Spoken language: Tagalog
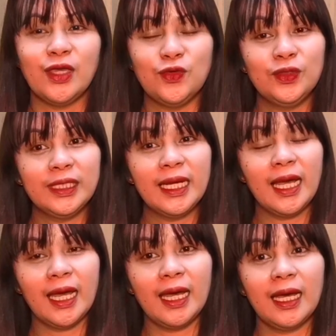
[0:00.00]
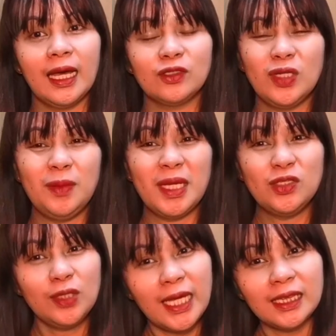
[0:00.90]
yun na nga, actually
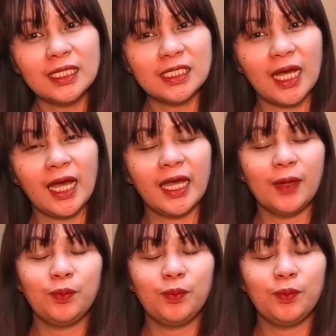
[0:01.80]
medyo late na siya.